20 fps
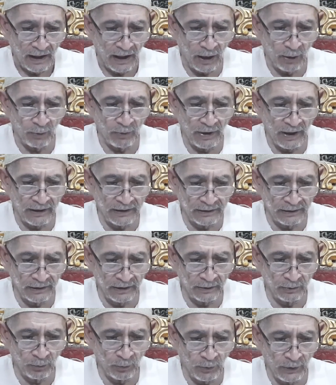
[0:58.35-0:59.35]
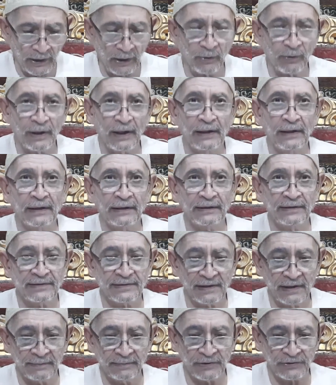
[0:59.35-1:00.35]
أو أكثر ولو على
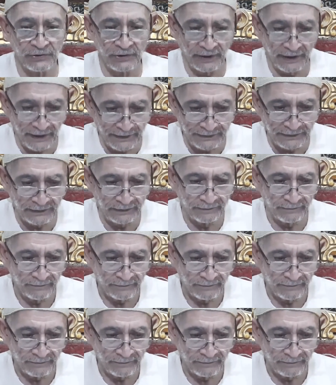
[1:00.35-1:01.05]
حساب صحته